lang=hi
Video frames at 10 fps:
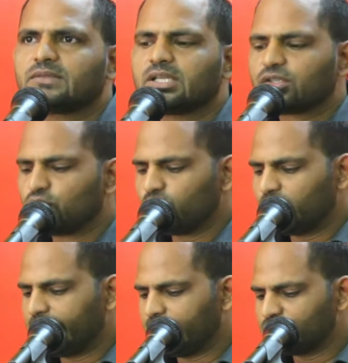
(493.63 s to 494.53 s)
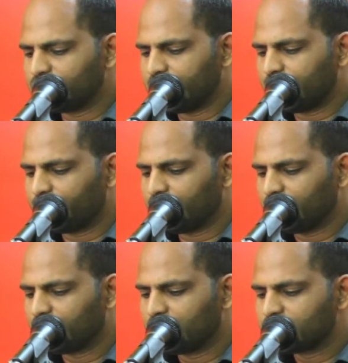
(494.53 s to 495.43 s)
क्यों लिखा है उसने यहां पर
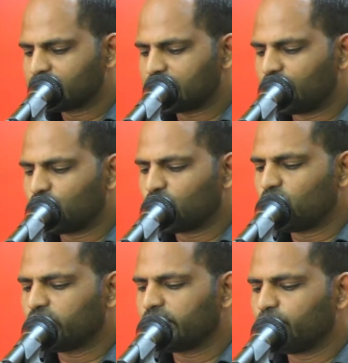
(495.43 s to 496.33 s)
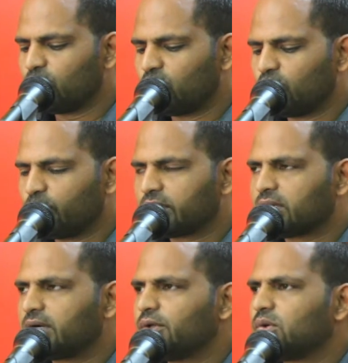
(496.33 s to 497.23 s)
सड़कों के मोड़ों पर
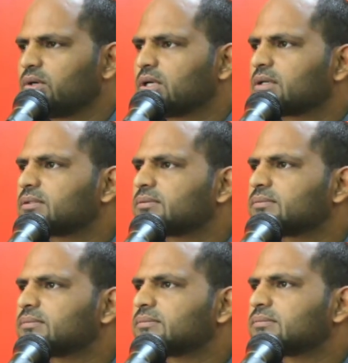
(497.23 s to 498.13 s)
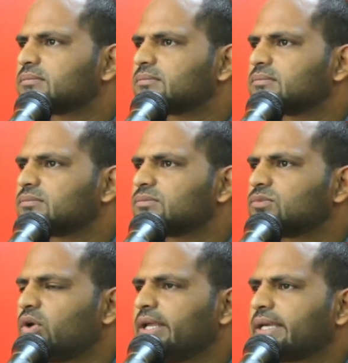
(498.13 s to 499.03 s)
खड़े होकर
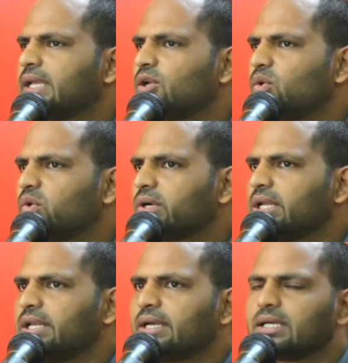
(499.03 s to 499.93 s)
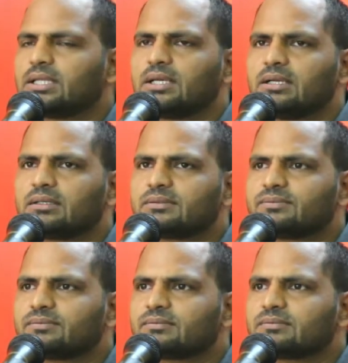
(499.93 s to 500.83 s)
और ये किन लोगों के लिए लिखा था
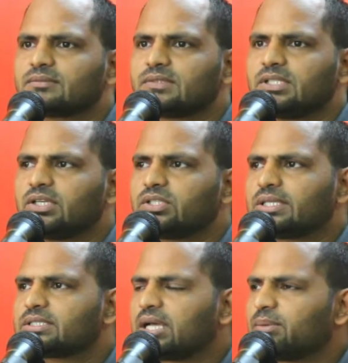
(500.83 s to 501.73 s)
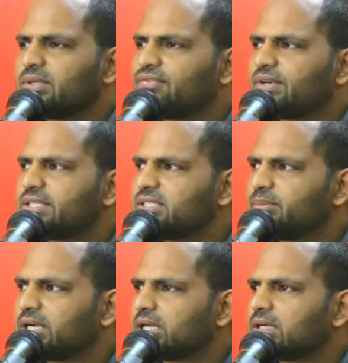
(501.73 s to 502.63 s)
ये इसके सामने फरीसी
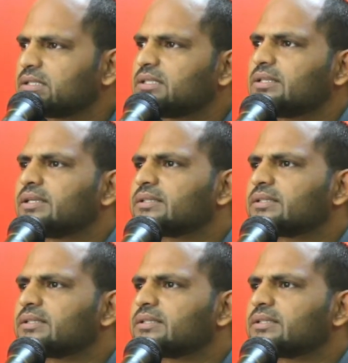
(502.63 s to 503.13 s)
बैठा करते थे